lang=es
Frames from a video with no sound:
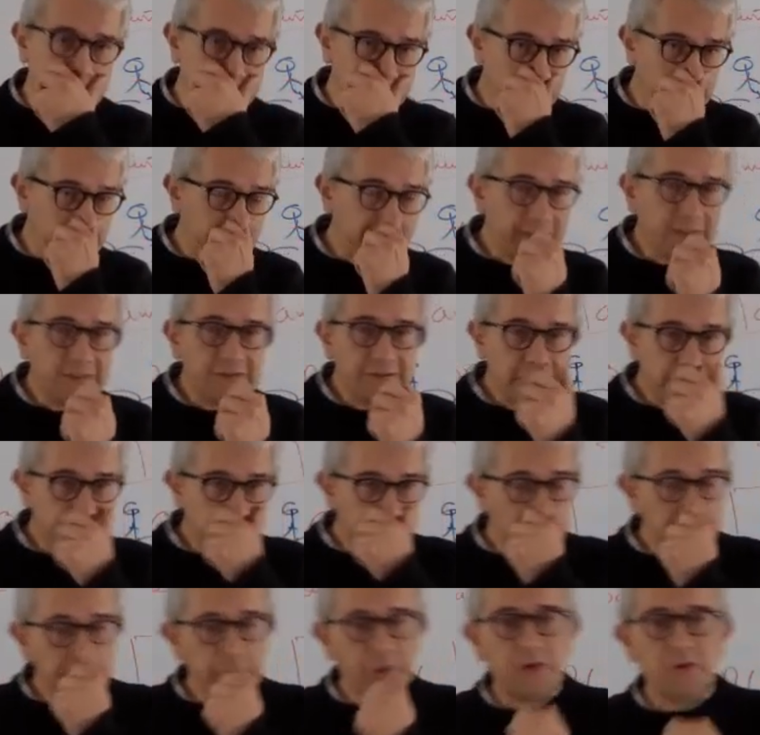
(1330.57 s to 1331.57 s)
que se
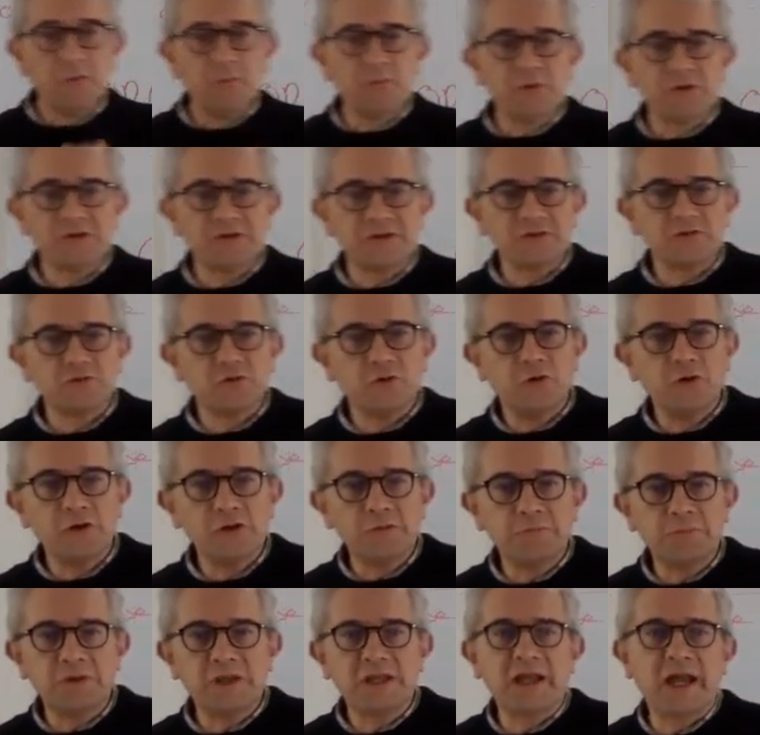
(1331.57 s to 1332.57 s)
participa, bueno, pues eso
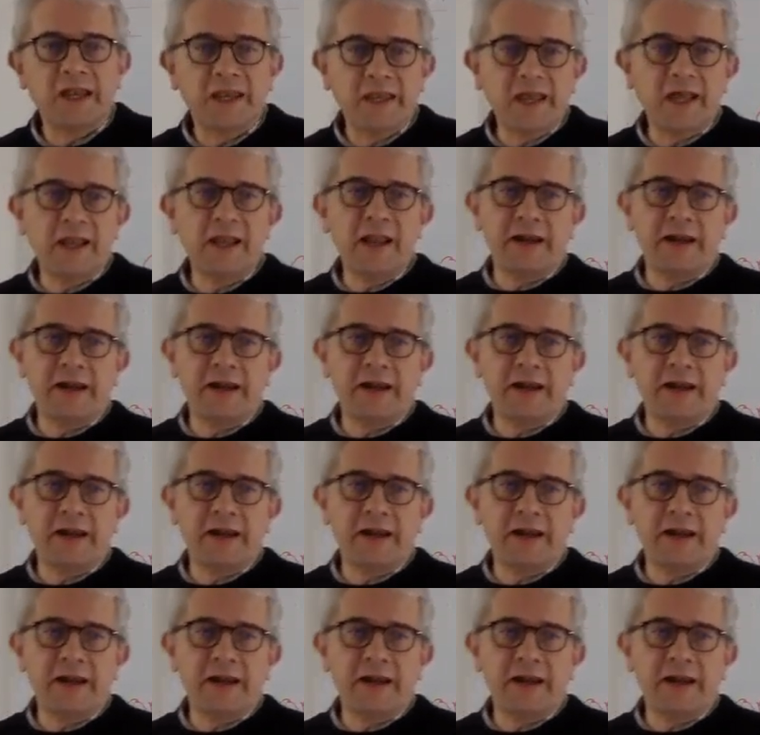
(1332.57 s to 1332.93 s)
implicaría